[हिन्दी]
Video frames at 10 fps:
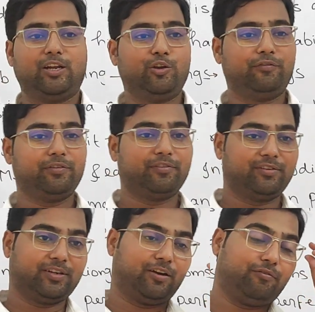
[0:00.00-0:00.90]
hello
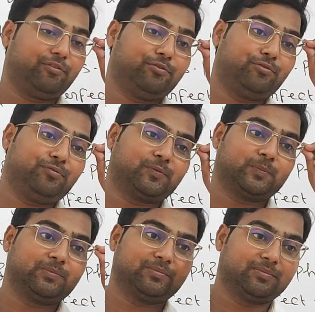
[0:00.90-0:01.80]
everyone how are you
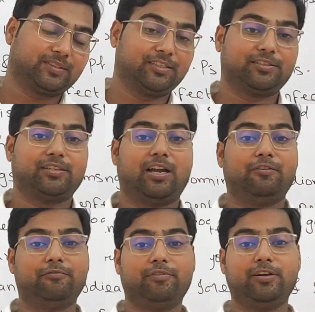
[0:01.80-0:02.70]
yes
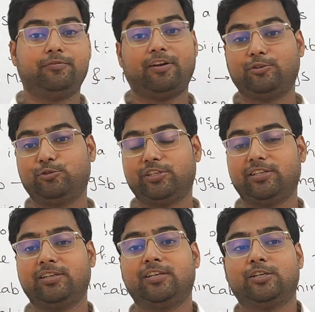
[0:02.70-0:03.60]
i am very fine today